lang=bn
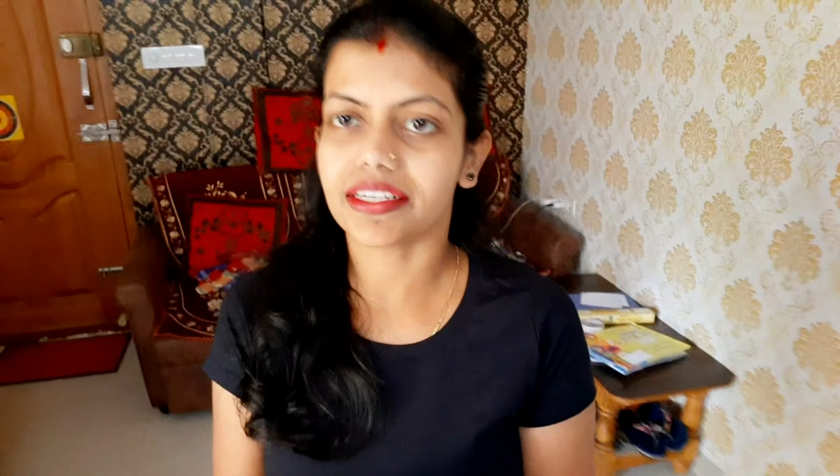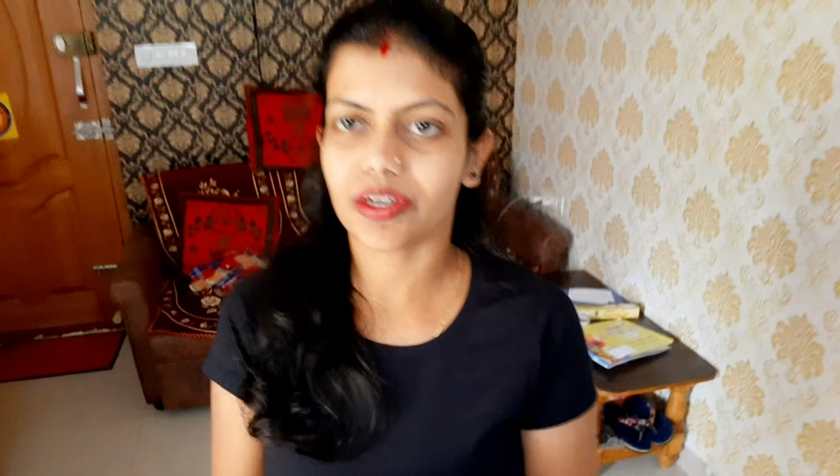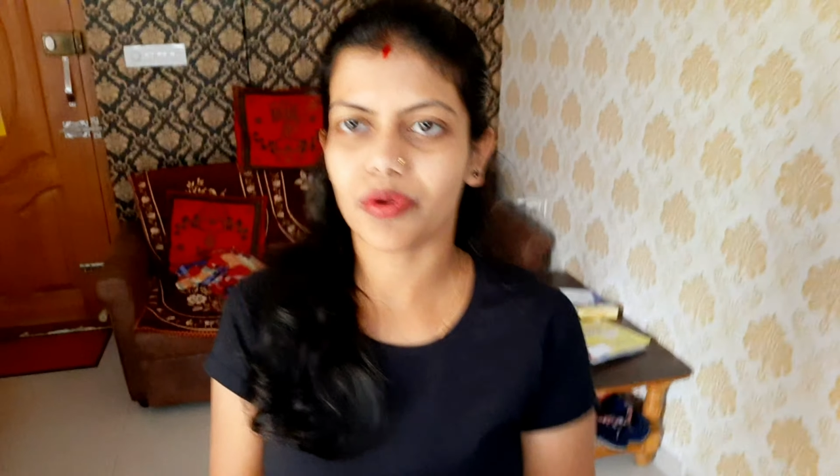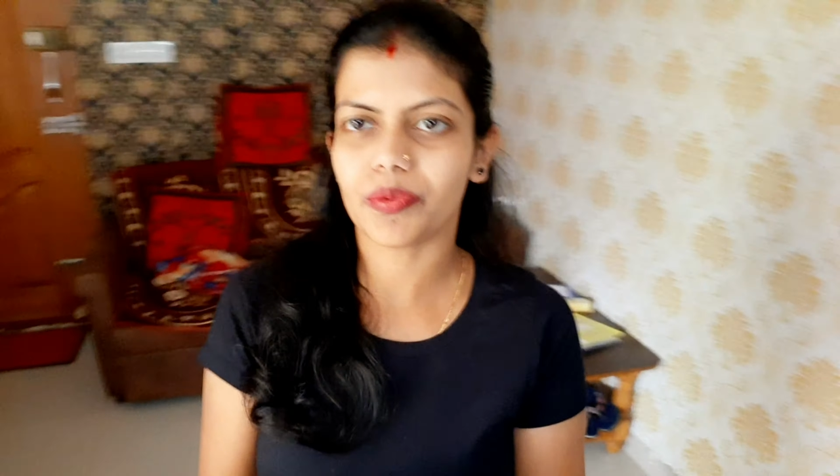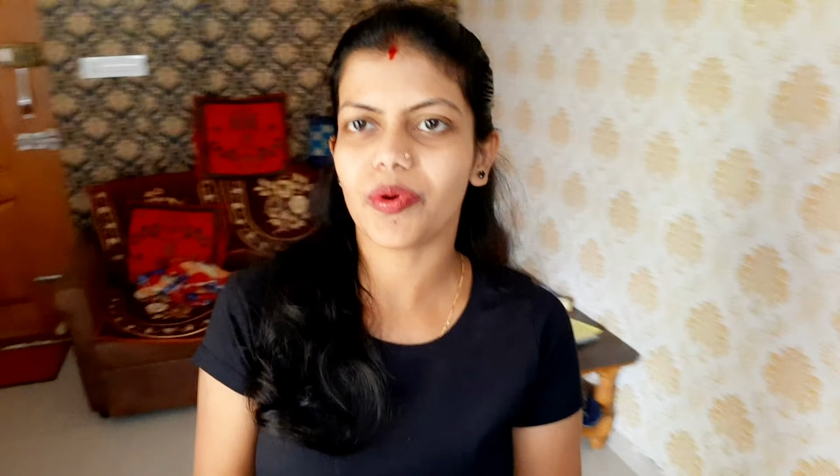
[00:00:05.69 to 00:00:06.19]

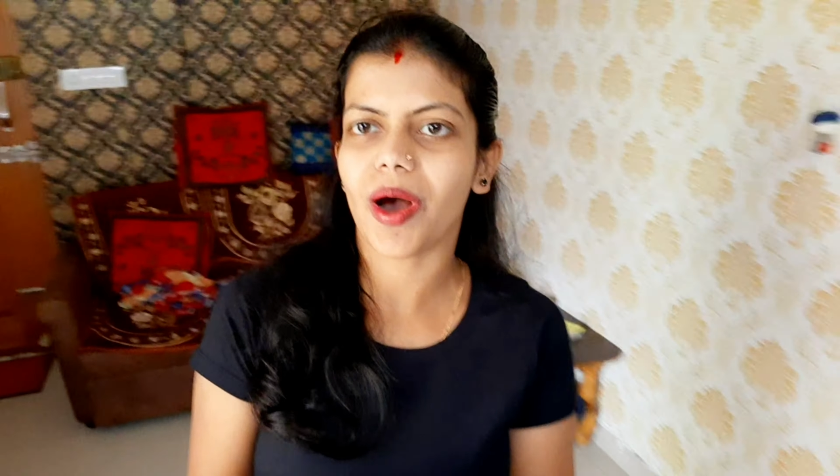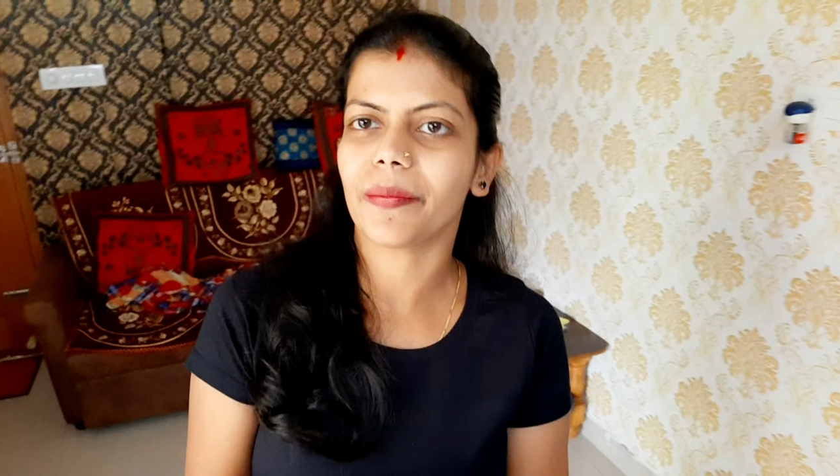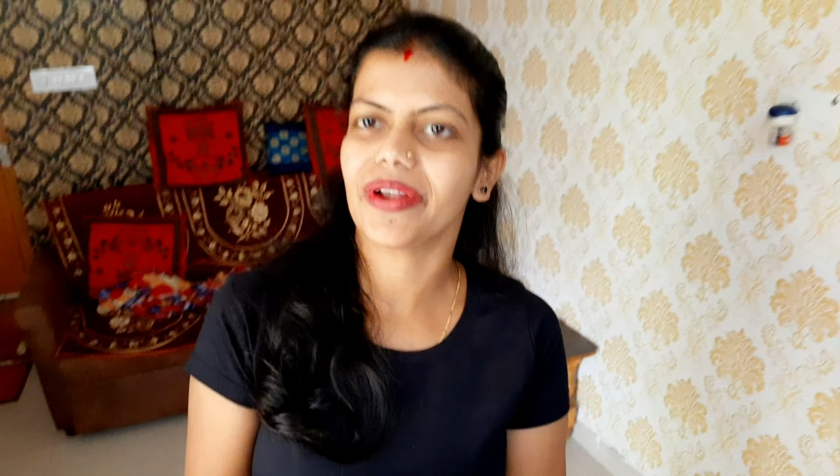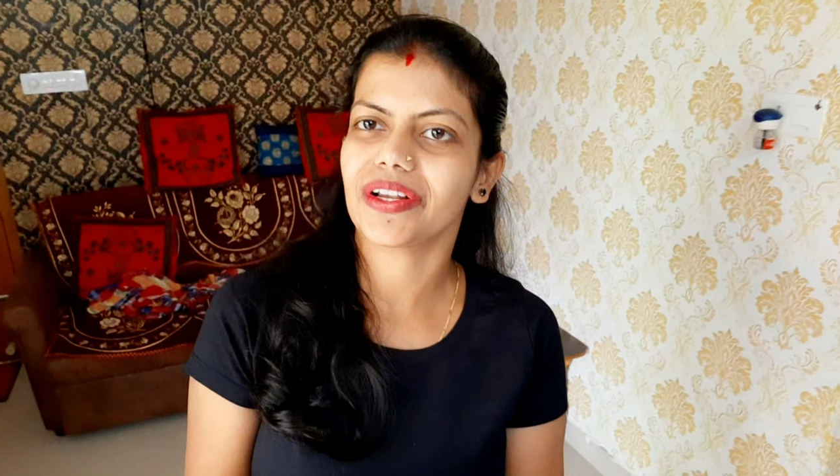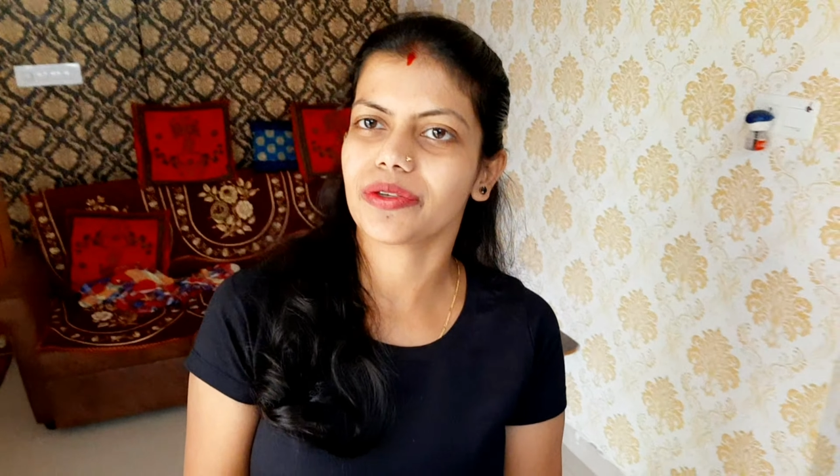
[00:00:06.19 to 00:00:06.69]
আশা করব
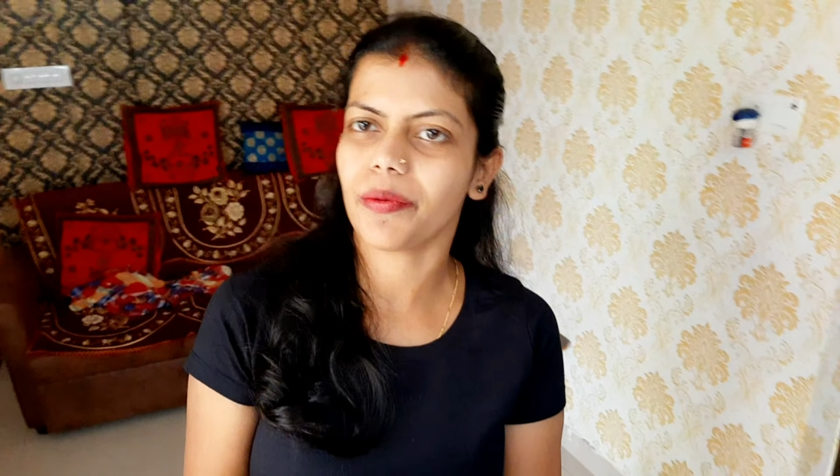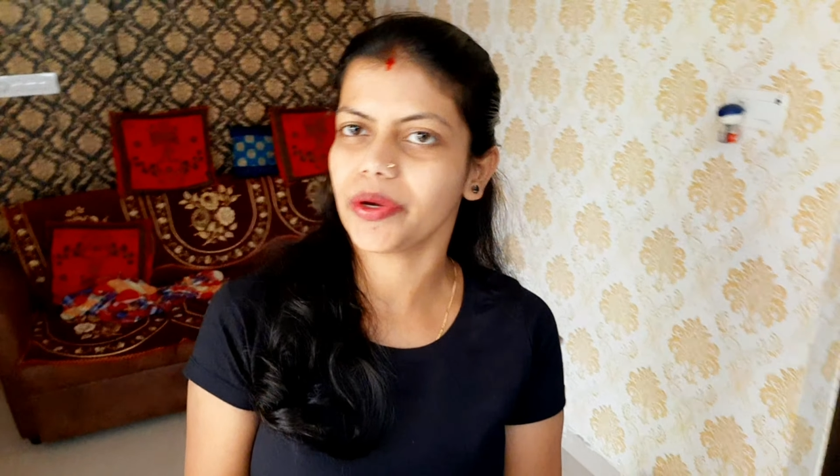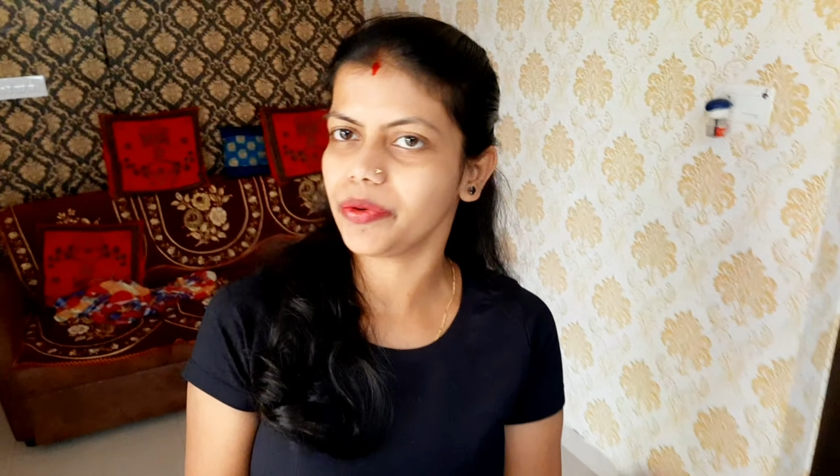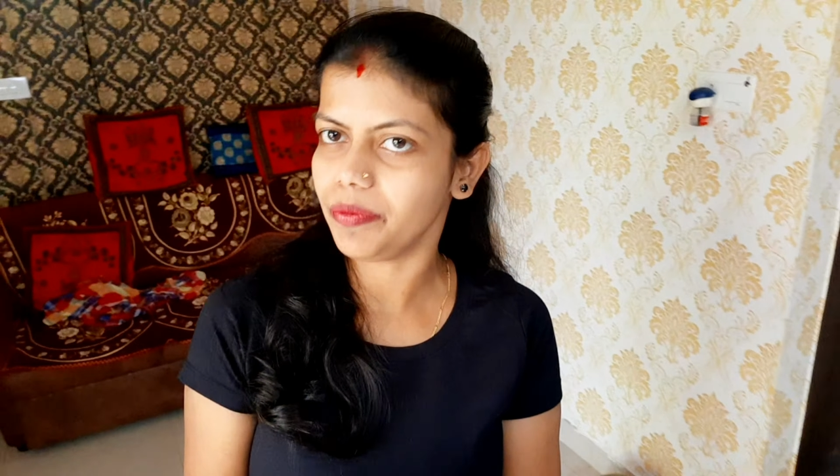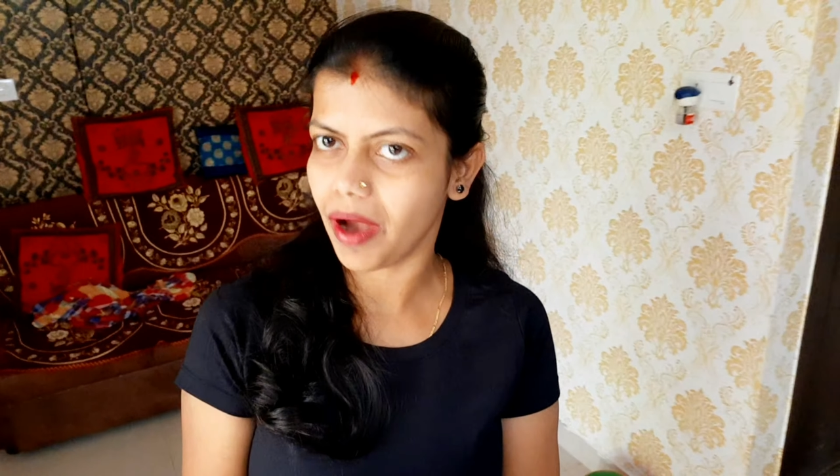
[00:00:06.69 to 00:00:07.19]
আপনারা
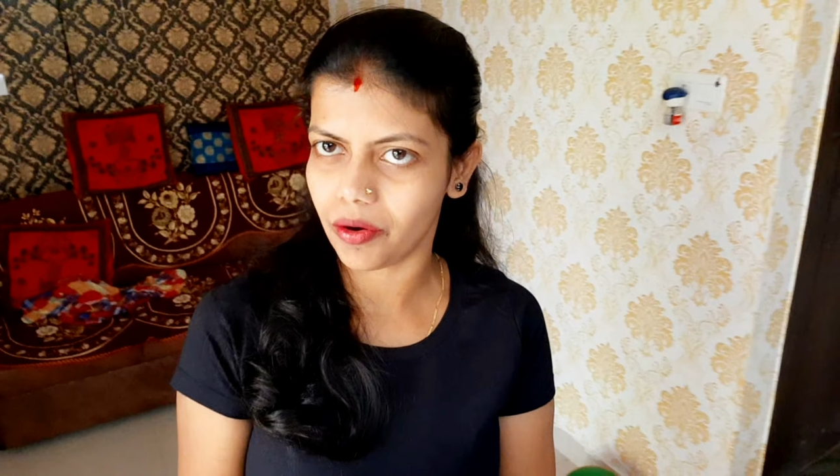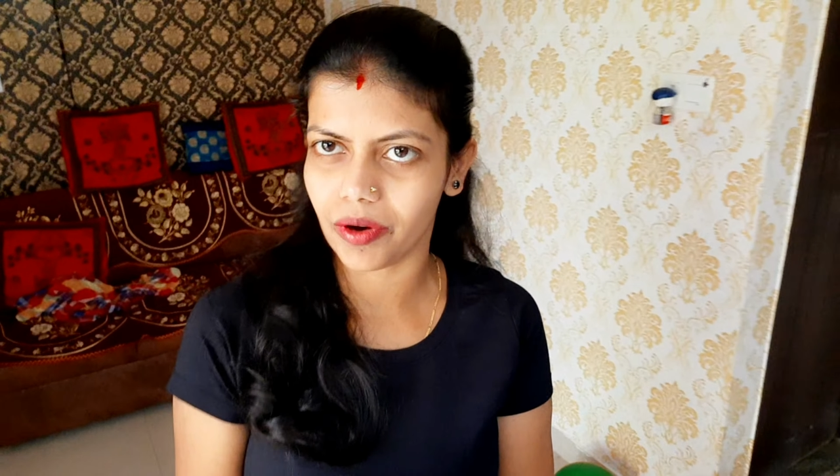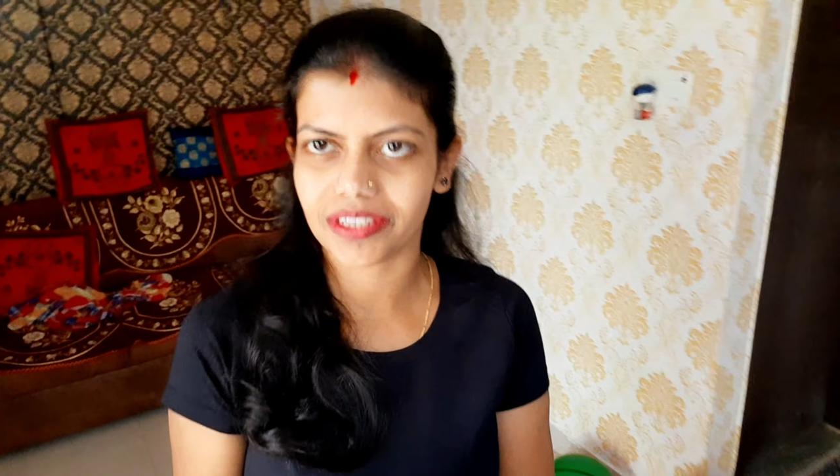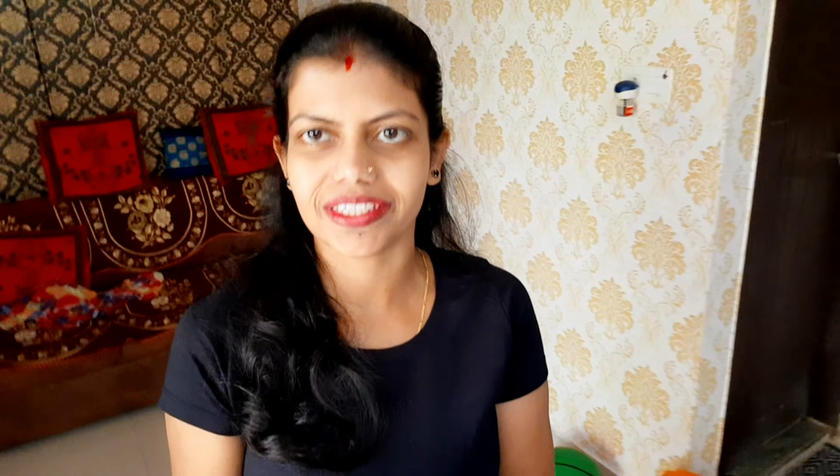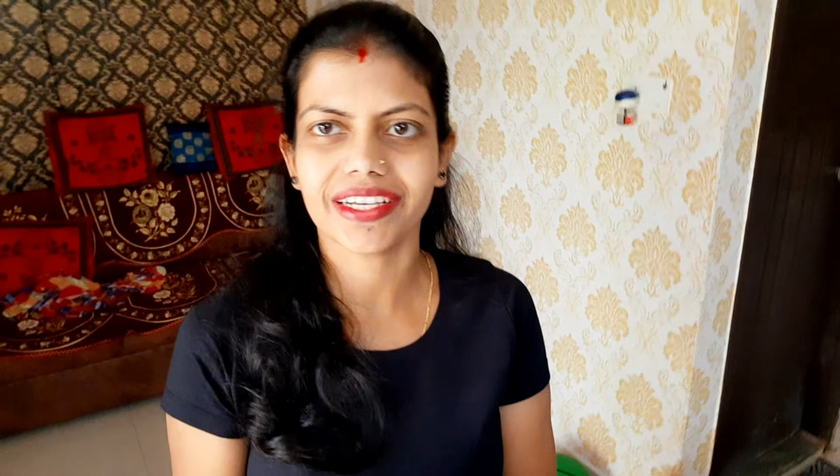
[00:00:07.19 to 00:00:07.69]
সবাই খুব
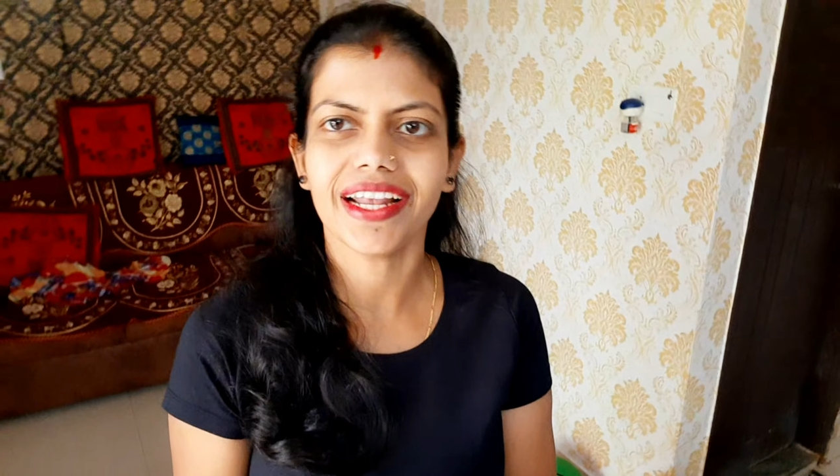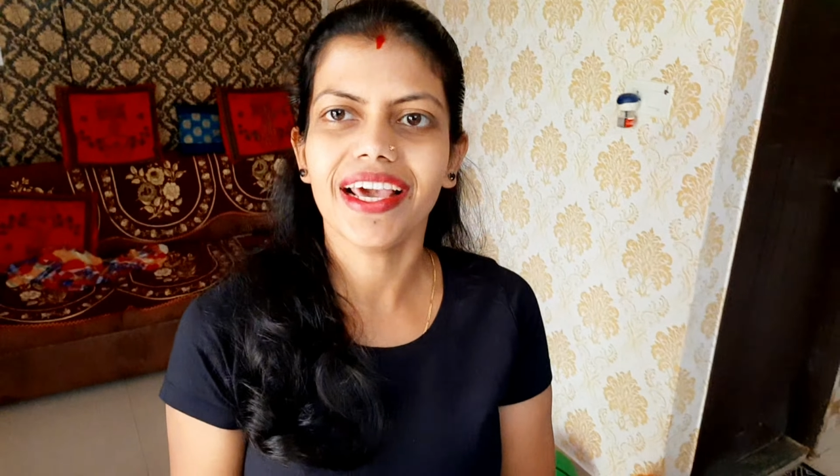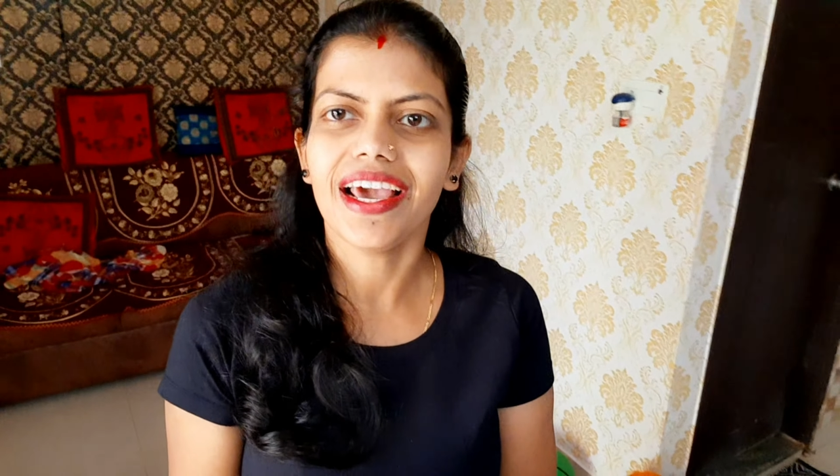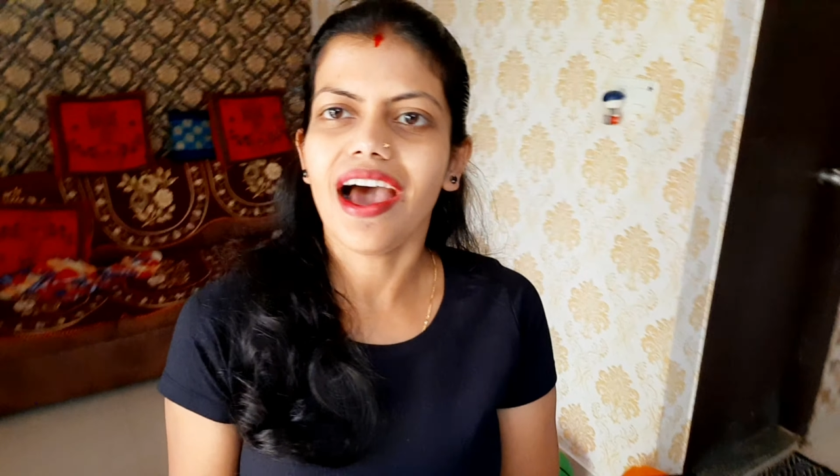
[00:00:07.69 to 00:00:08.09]
ভালো আছেন